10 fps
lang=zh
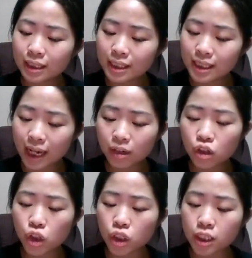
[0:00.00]
第
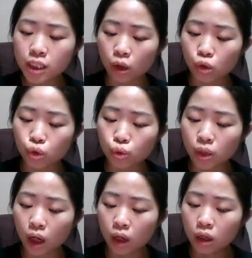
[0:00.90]
三只小
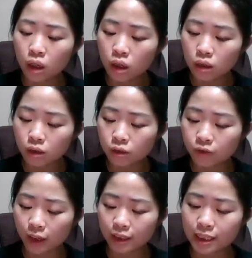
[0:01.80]
猪的
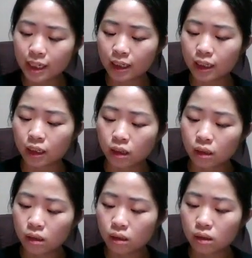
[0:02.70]
房间里。